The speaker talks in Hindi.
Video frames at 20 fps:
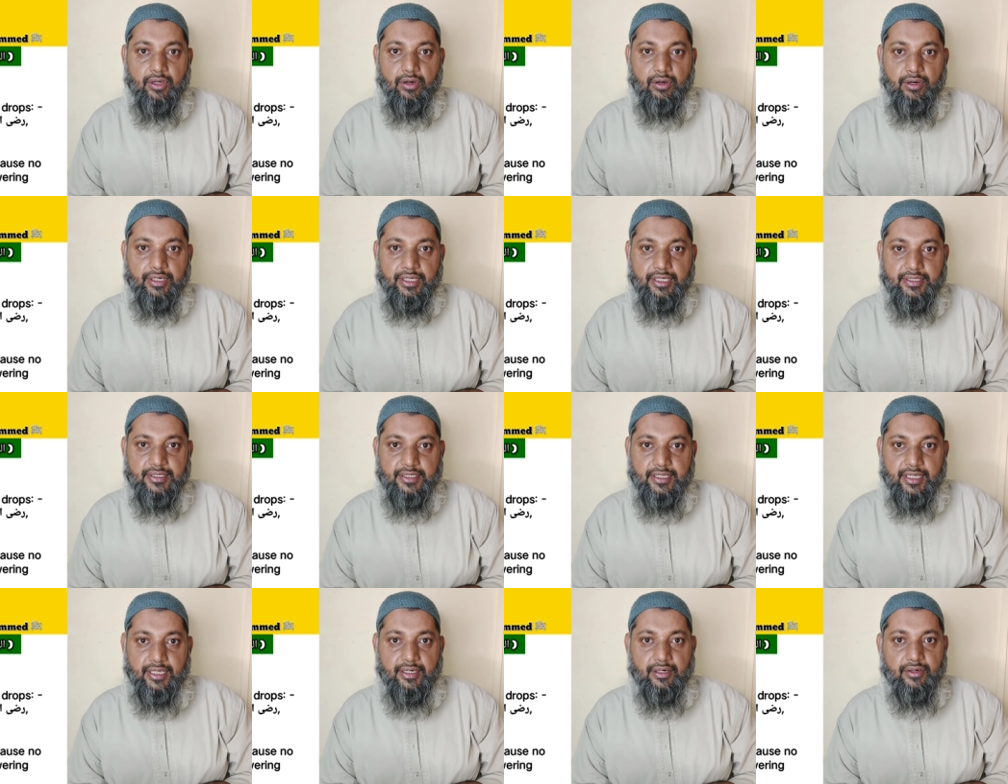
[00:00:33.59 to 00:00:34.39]
और ये
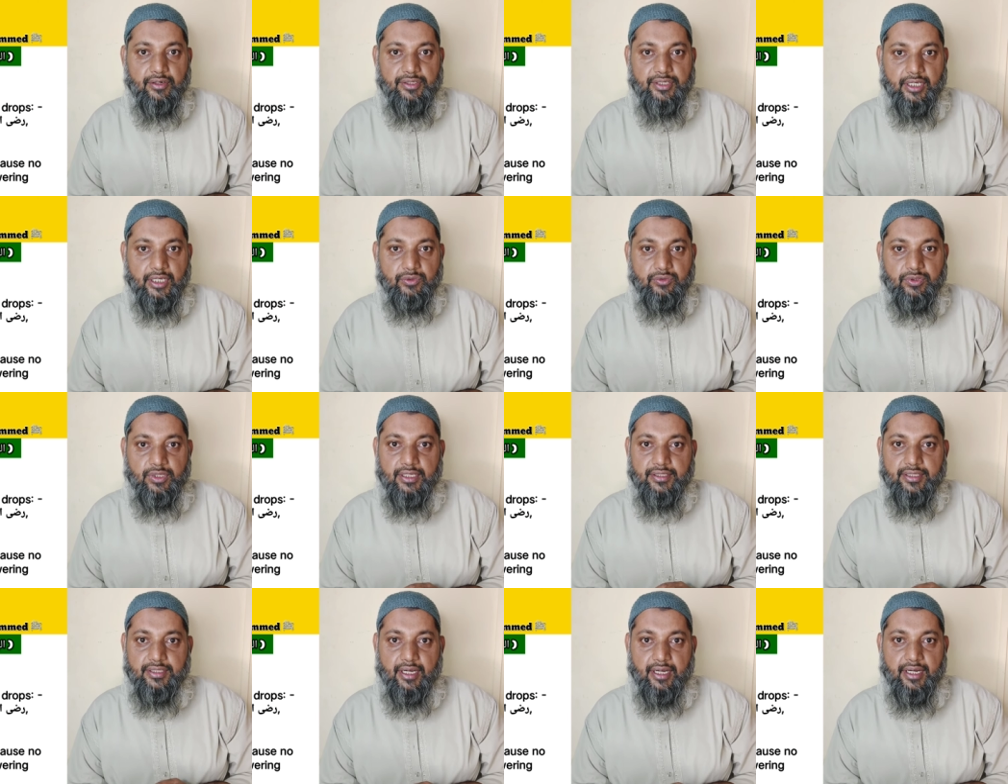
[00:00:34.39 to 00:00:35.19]
शहर और जादू का
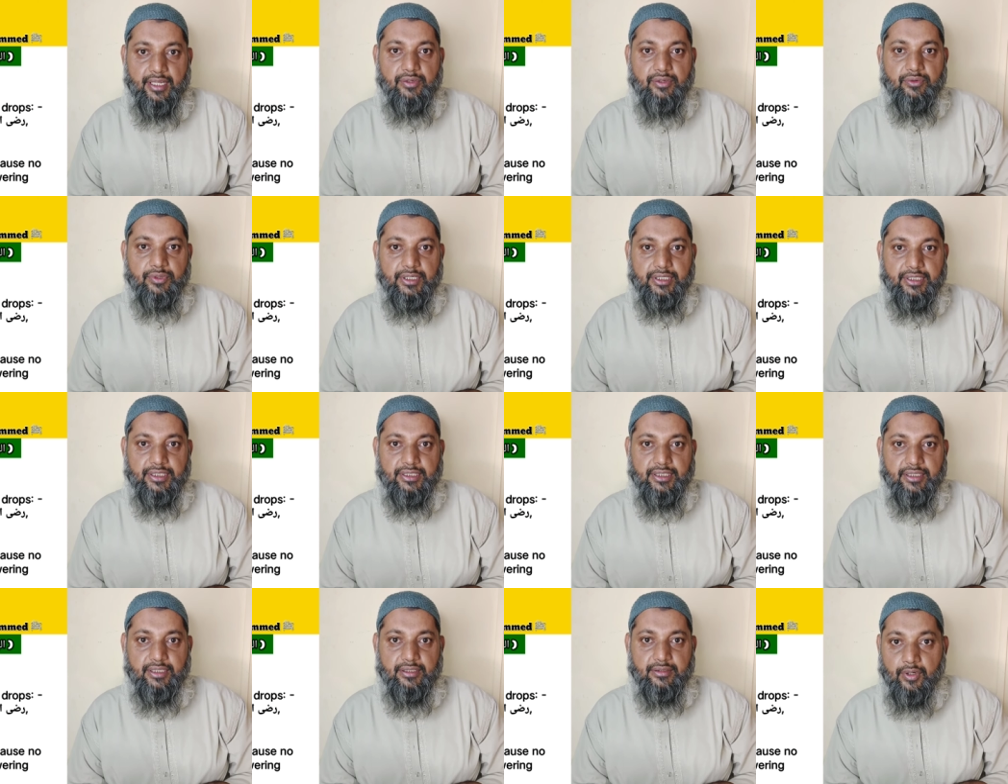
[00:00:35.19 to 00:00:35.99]
असर नहीं होने
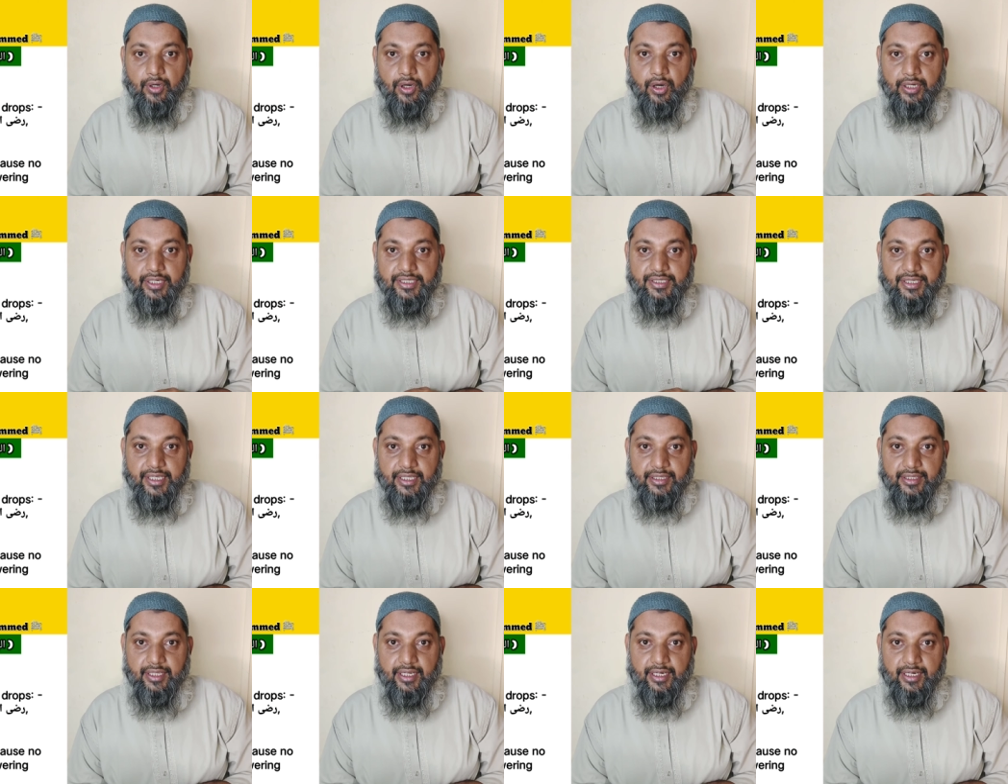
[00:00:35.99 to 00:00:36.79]
देता और इसके
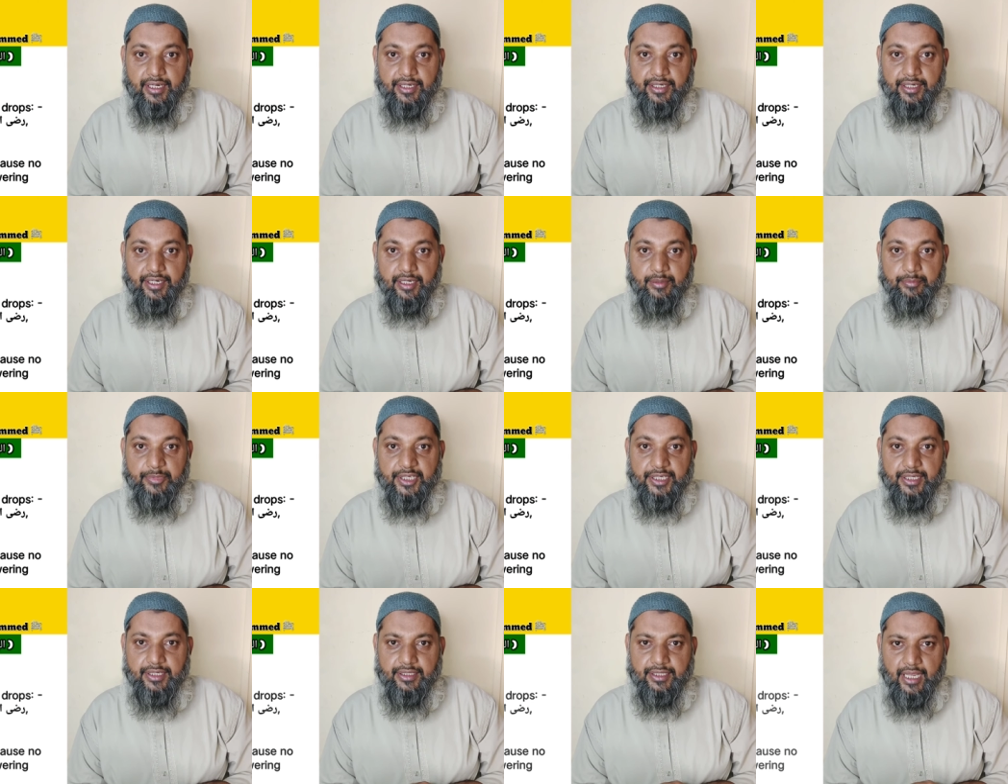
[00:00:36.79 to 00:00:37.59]
अंदर कंटेंट
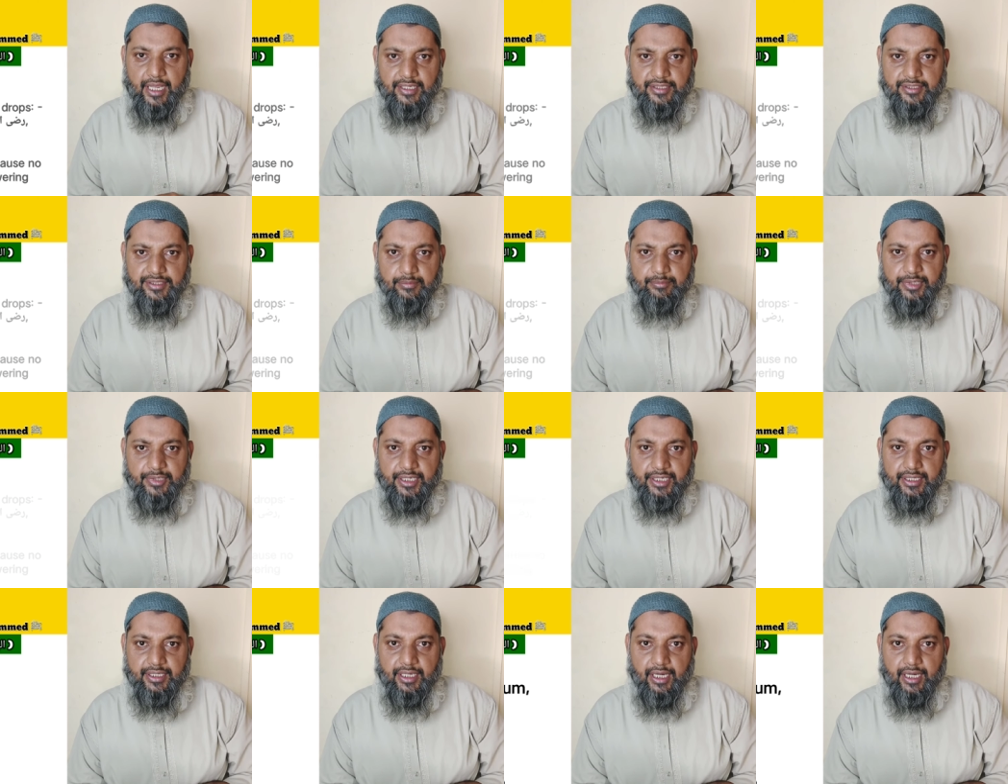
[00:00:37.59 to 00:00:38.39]
में कैल्शियम है